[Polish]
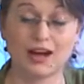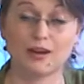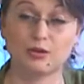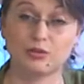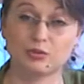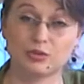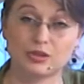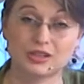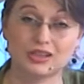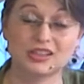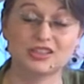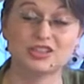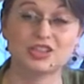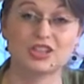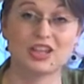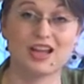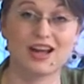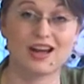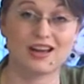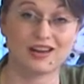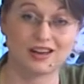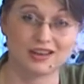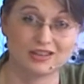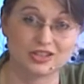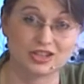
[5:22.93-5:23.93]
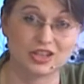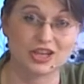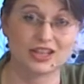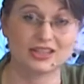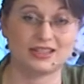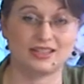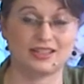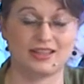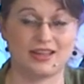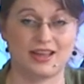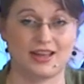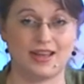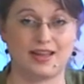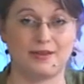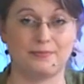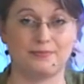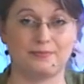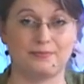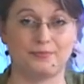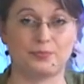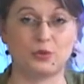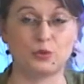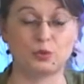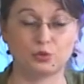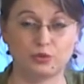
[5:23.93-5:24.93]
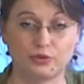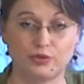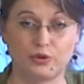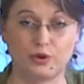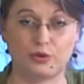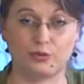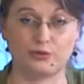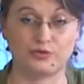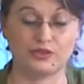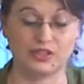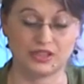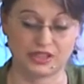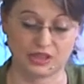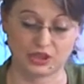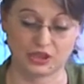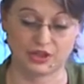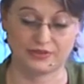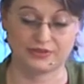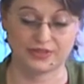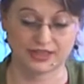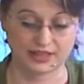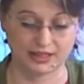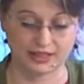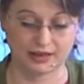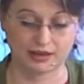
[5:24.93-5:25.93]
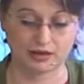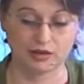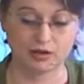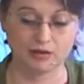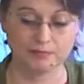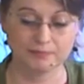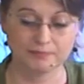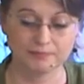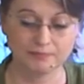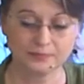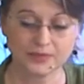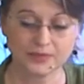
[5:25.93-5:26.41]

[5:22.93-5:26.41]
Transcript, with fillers: akustyczne aranżacje mm, utworów Staszewskiego,